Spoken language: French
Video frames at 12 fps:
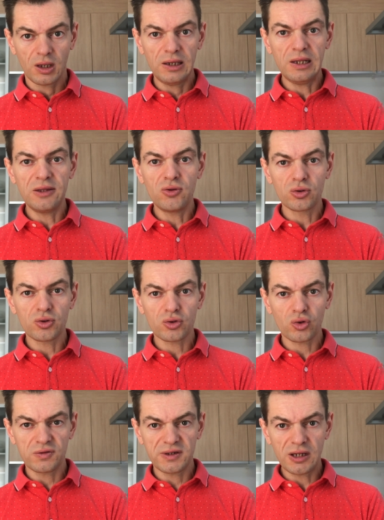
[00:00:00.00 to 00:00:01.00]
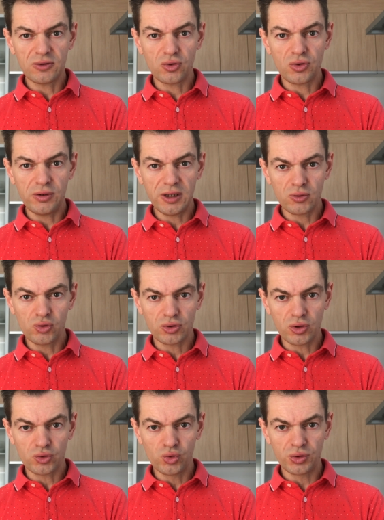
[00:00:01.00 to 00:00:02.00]
Il est donc crucial de tenir coûte
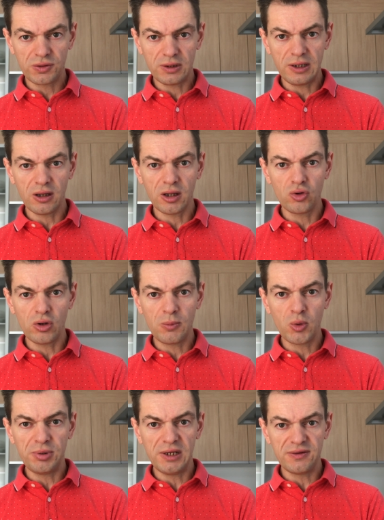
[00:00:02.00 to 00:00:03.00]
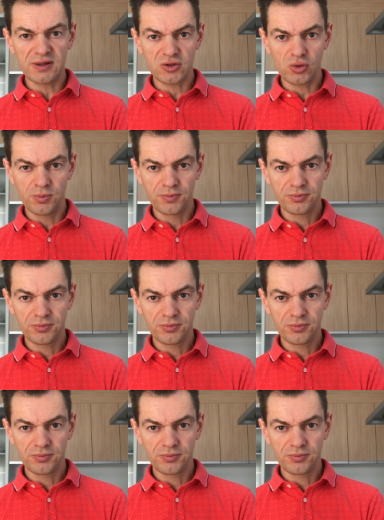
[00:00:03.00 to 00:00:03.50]
que coûte les rangs de la mobilisation.